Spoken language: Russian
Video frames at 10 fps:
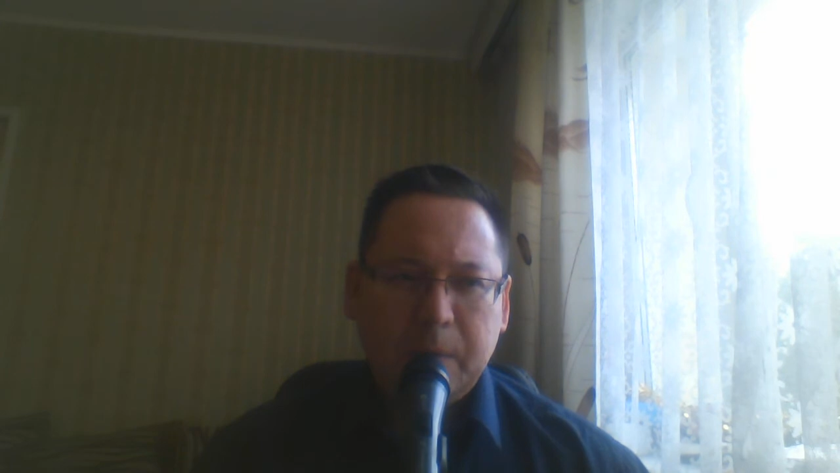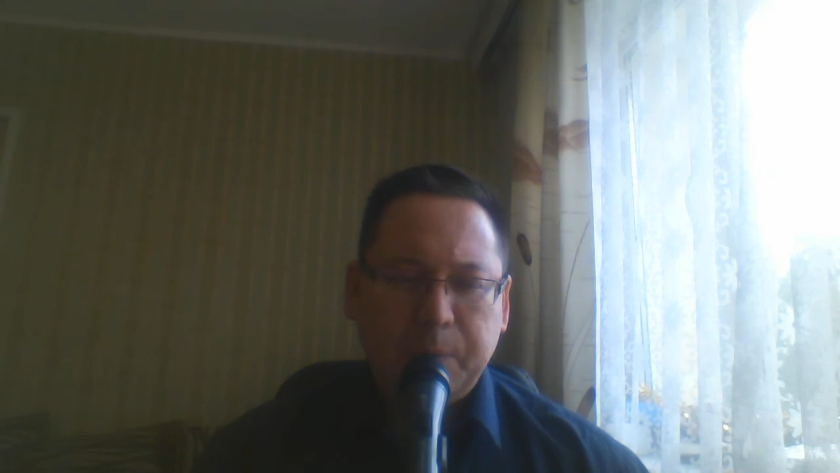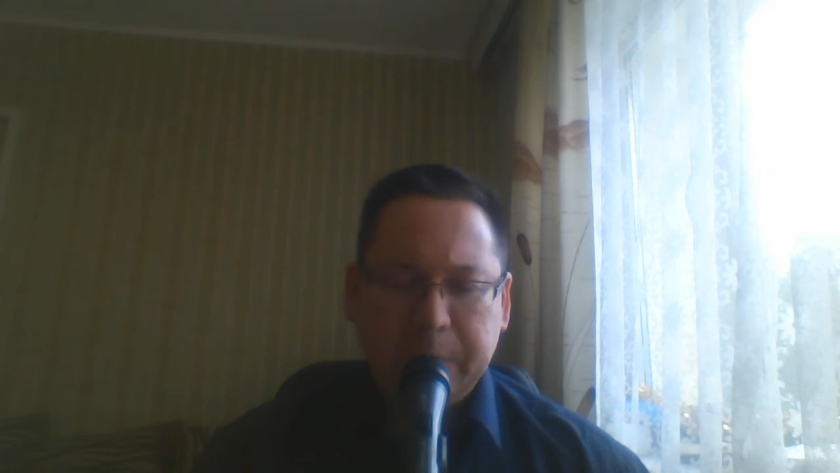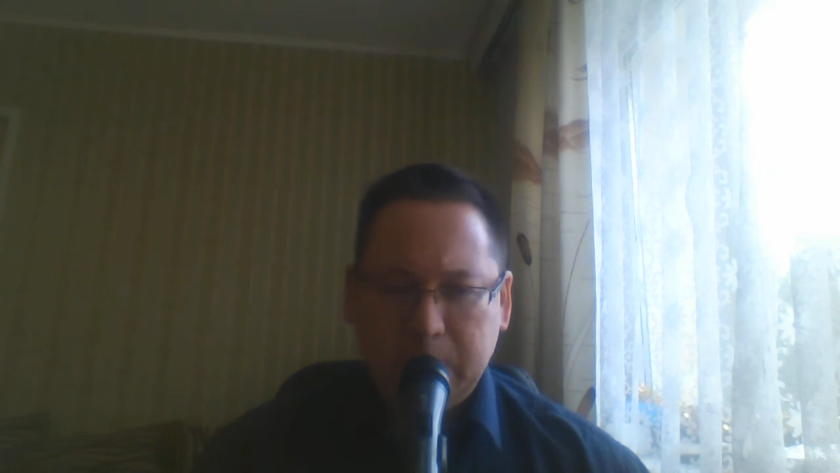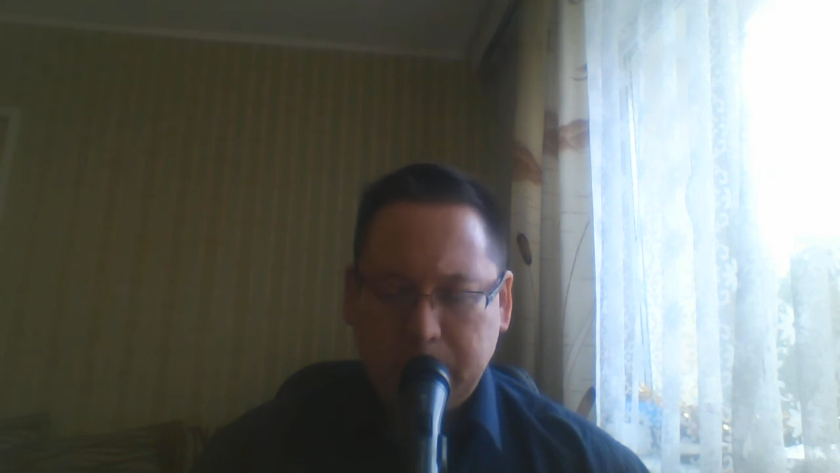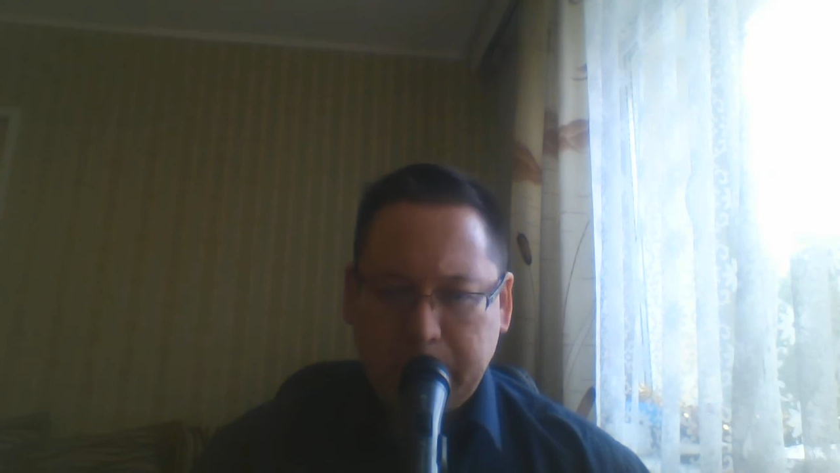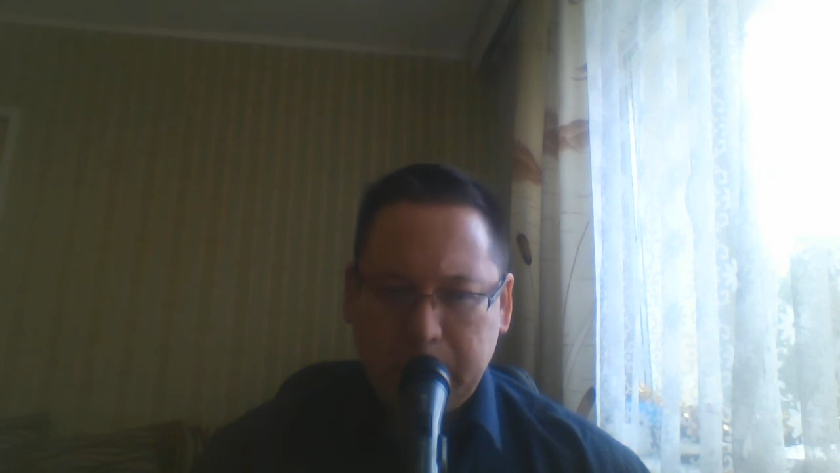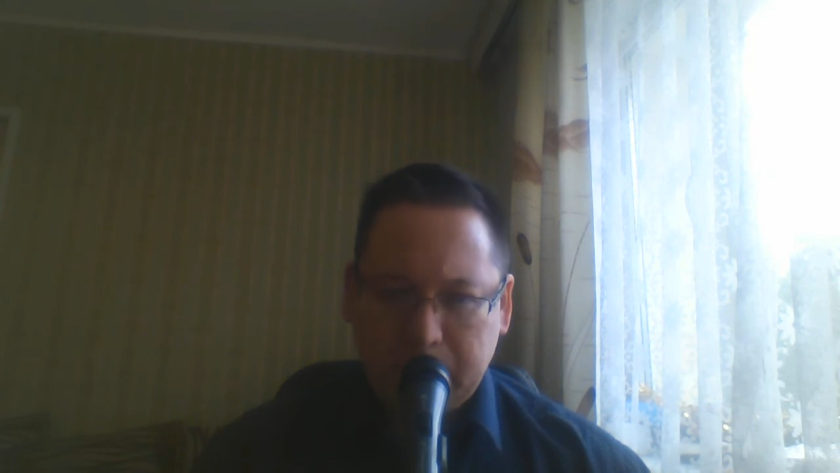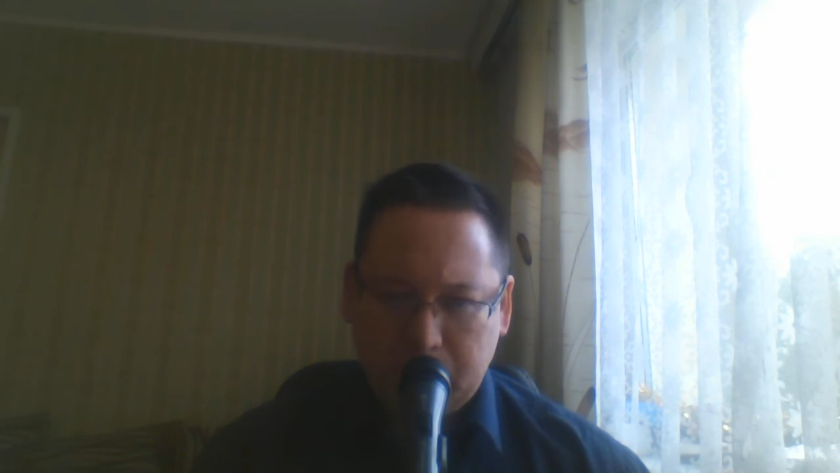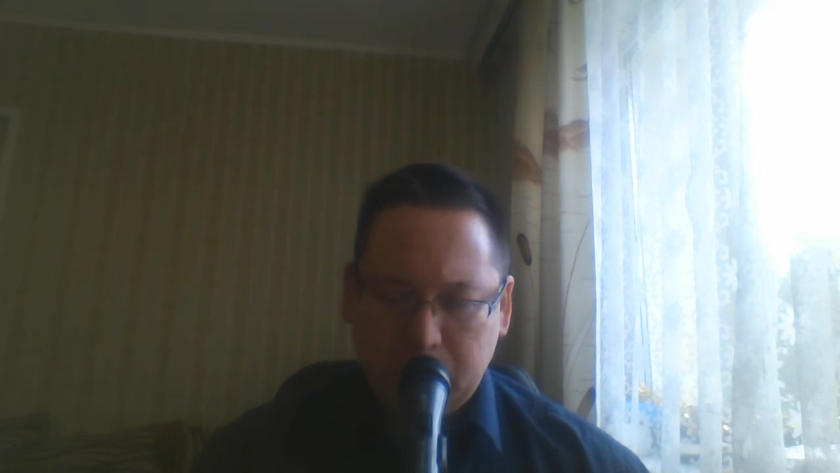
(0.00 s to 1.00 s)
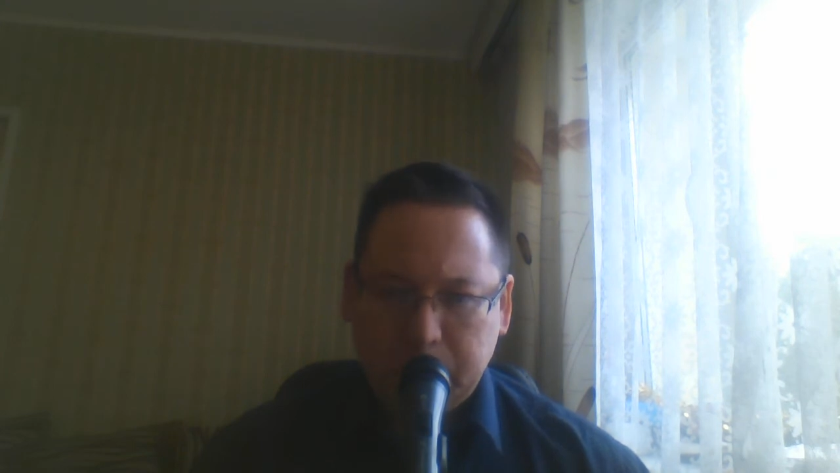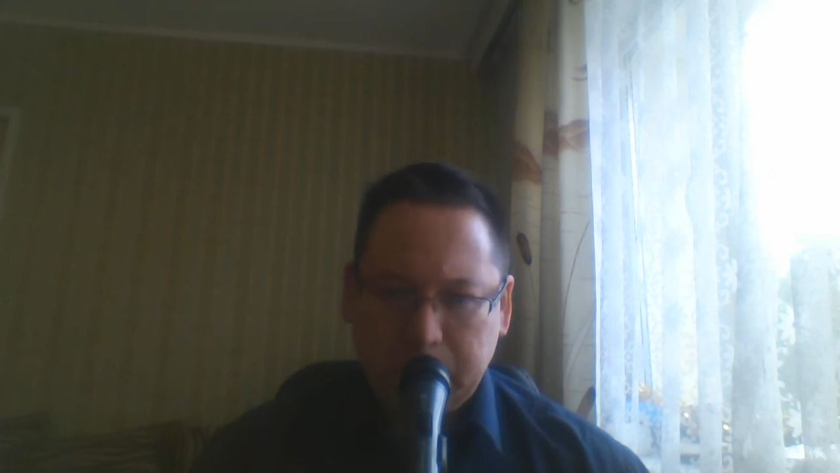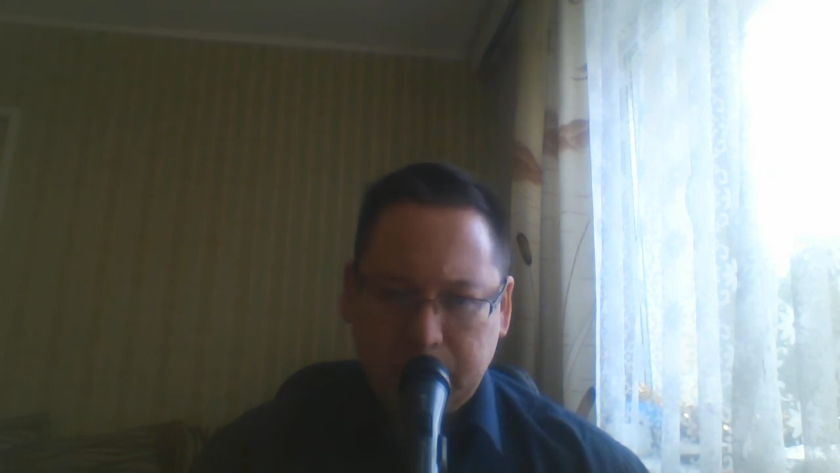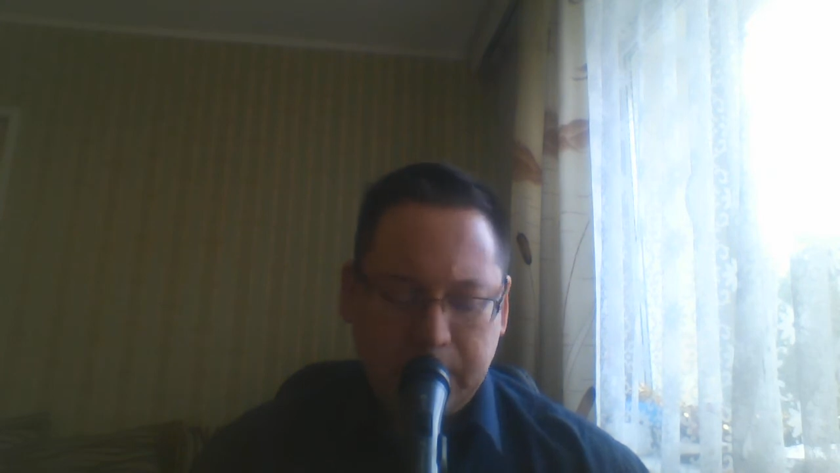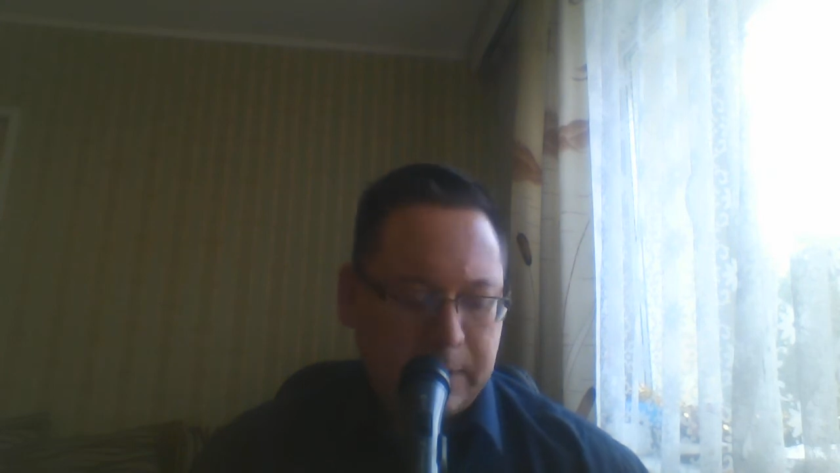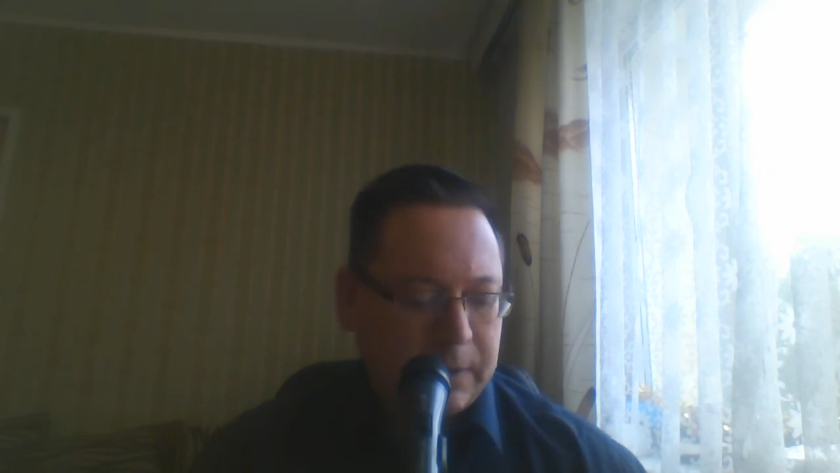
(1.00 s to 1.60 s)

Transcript: понимания какого-то явления,